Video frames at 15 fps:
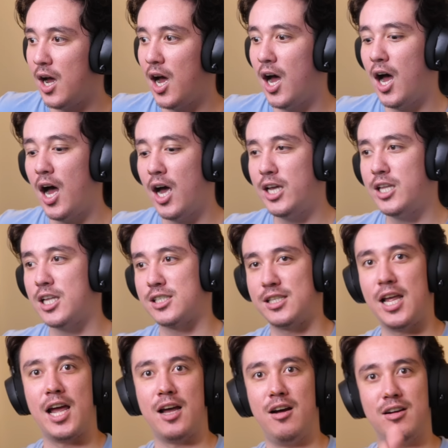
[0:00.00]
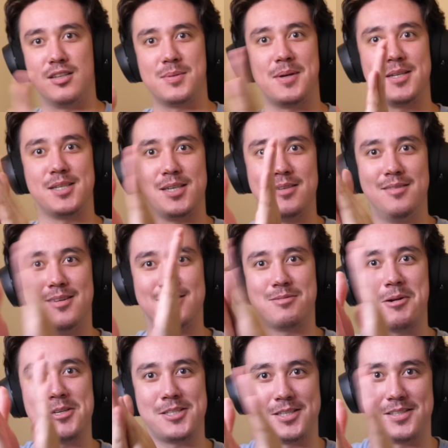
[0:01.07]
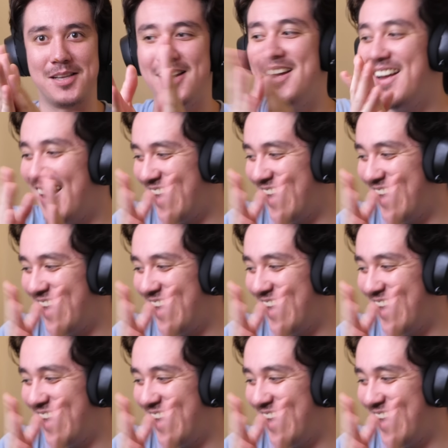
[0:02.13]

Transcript: いやーいいですねああ素晴らしいああ素晴らしいですね